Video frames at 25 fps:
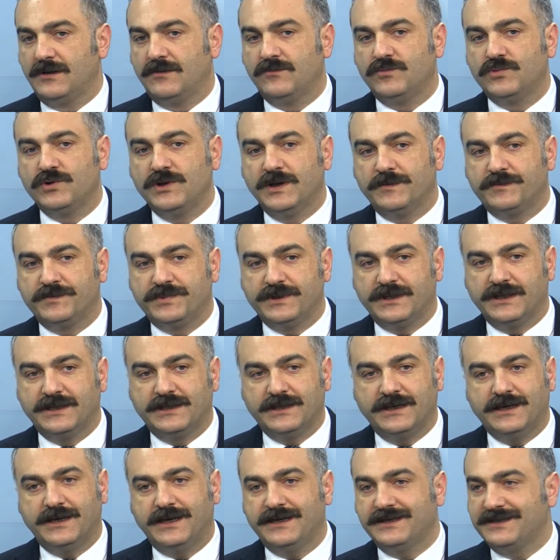Bu yapıya
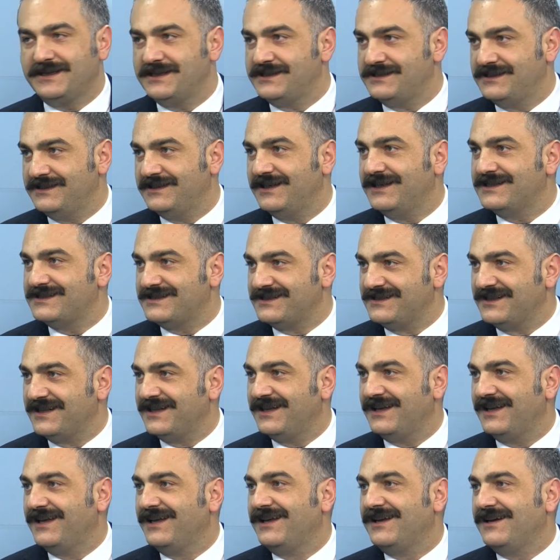da herkesi
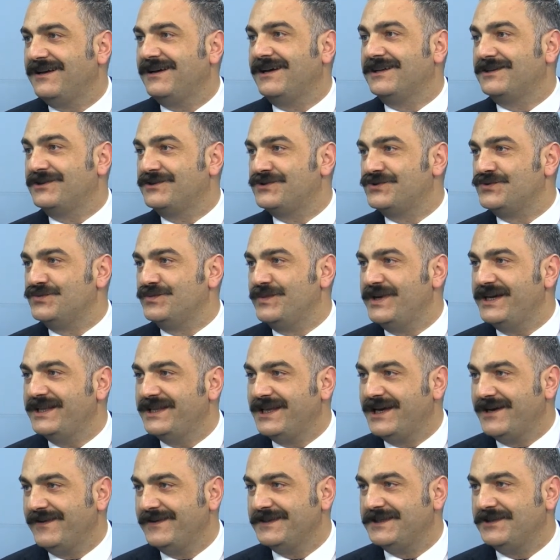aslında katkı sunmaya
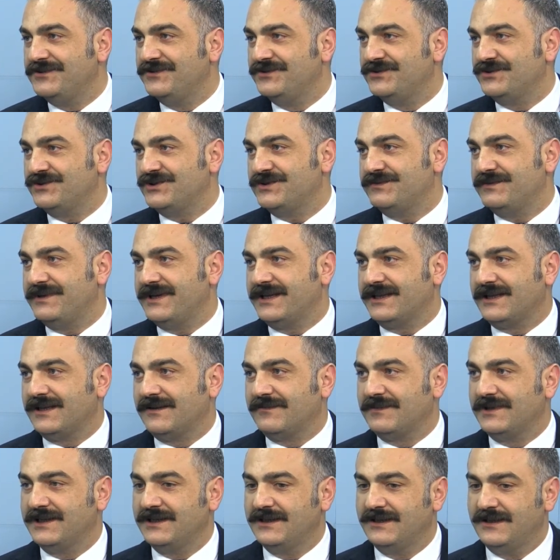davet ediyoruz bir
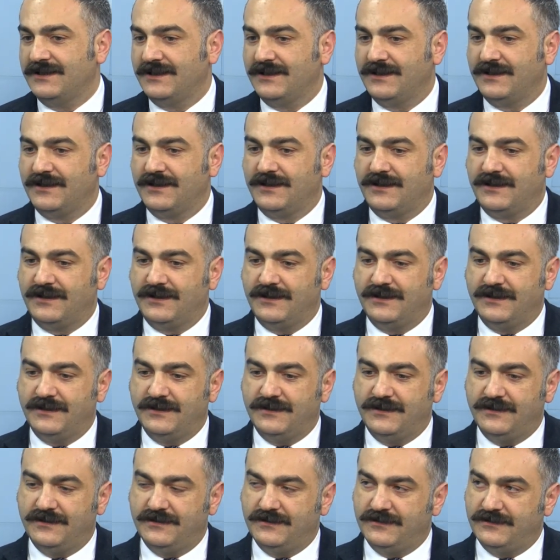anlamda. Anladım.
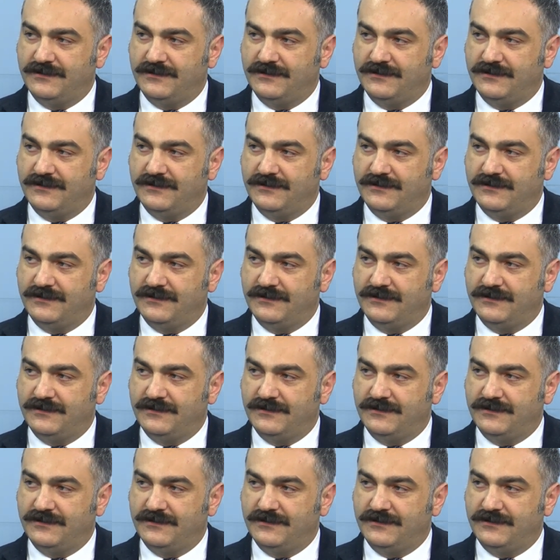Ee,